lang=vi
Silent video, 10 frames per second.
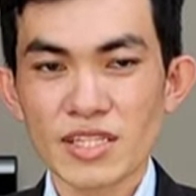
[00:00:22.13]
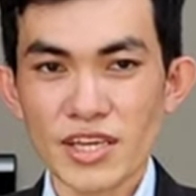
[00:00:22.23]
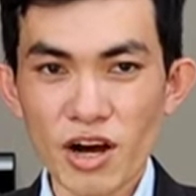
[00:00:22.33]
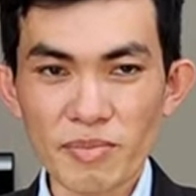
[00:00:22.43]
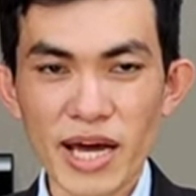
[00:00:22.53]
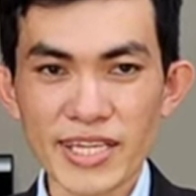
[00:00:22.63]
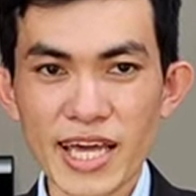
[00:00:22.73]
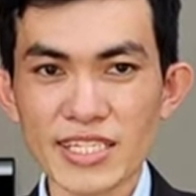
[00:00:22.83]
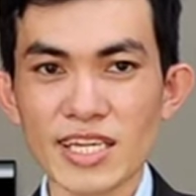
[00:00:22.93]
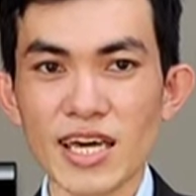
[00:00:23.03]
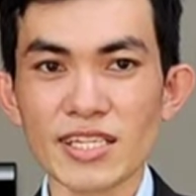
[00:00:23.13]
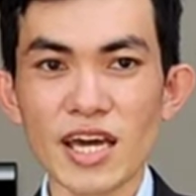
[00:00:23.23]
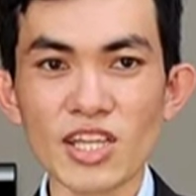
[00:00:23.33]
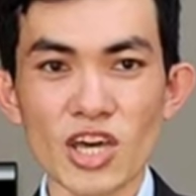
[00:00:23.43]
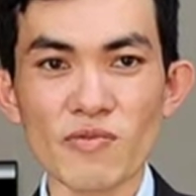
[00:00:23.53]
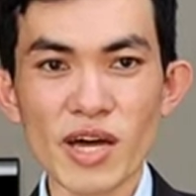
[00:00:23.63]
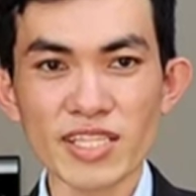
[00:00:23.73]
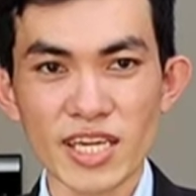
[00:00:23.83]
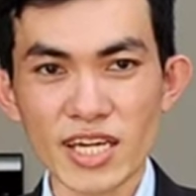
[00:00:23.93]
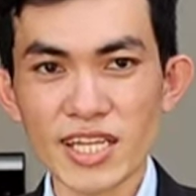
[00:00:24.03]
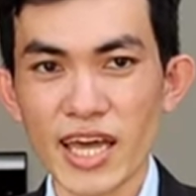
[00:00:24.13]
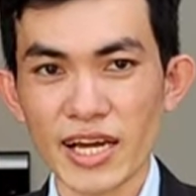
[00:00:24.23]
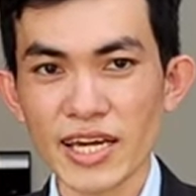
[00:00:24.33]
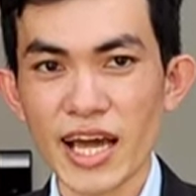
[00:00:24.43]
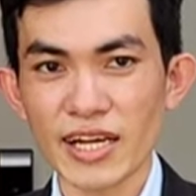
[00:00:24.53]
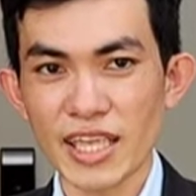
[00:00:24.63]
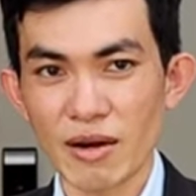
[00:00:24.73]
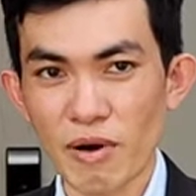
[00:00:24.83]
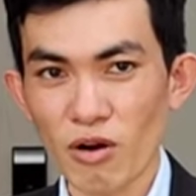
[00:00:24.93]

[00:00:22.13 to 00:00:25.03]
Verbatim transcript: Thì hôm nay Giang sẽ giới thiệu với anh chị khách hàng cái căn nhà